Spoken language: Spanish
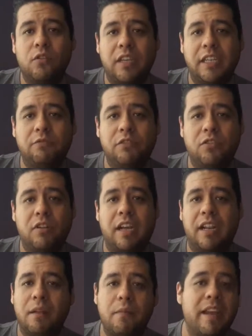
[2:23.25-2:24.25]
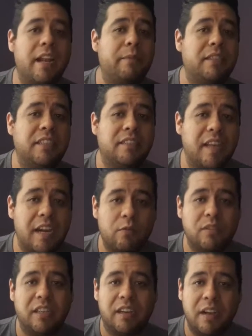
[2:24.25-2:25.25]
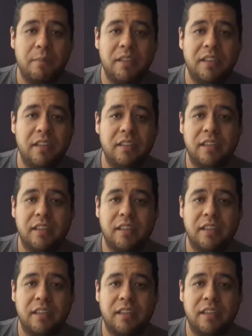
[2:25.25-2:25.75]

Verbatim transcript: lo que es nuestro canal va a ir a visitarlo y si realmente